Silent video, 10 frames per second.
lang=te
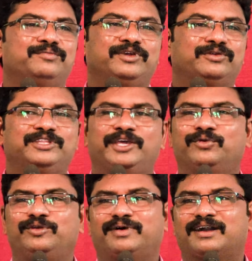మీరు
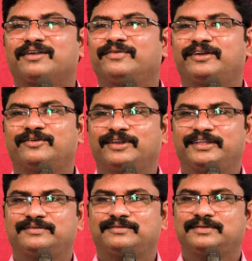దేవుని మాటలు వినడం
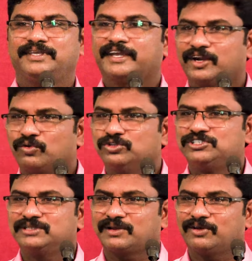లేదు ఇక్కడికి
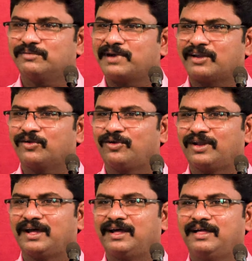వచ్చిన తర్వాత మనం కూడా